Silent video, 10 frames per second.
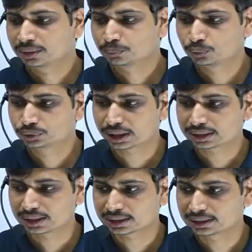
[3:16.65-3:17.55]
पूछा
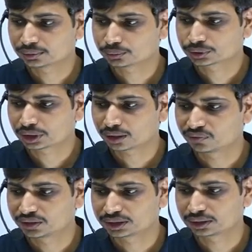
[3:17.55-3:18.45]
था कि उसका
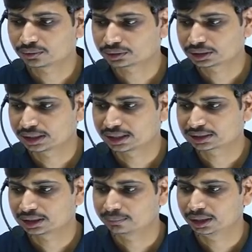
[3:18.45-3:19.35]
फेसिंग कौन से
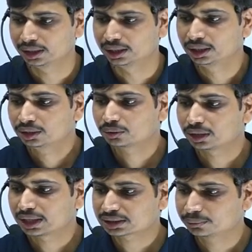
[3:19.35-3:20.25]
डायरेक्शन में है तो
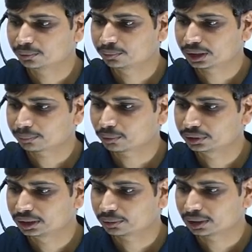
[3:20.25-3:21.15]
लास्ट का मोमेंट आपको
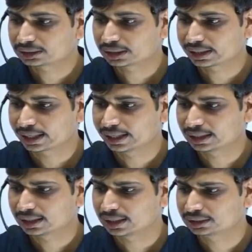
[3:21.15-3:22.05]
ये वाला चल के आया था
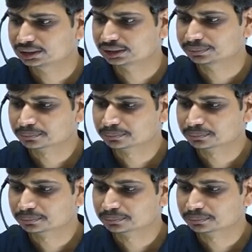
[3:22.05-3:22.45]
है ना नीचे